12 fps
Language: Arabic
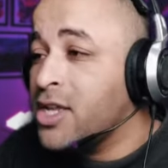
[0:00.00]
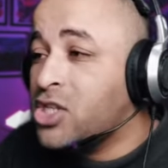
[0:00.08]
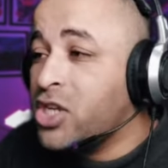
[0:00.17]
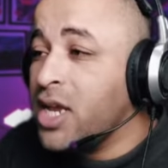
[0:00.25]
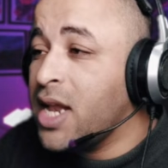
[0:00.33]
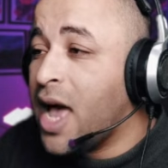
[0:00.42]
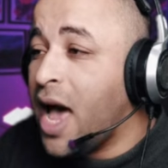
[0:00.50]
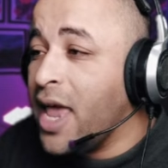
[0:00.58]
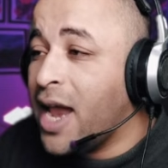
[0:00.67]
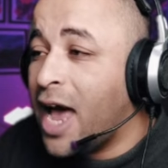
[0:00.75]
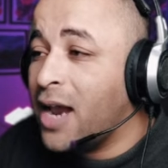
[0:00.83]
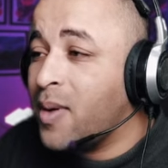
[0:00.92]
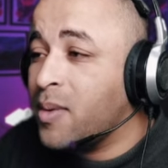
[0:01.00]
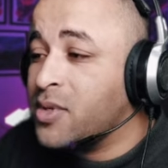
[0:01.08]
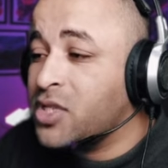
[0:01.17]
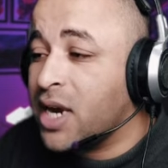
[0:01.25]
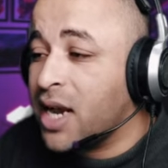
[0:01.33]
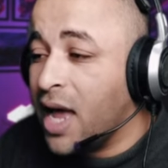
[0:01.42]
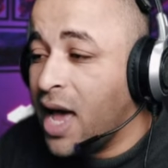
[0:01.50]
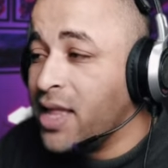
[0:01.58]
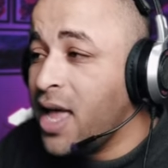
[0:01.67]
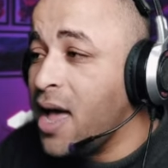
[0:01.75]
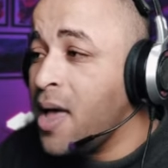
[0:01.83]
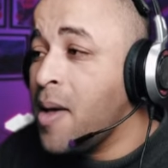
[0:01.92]
نشيل هاي العلامه بالشكل
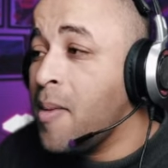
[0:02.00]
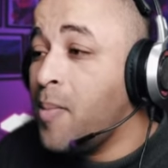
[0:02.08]
هذا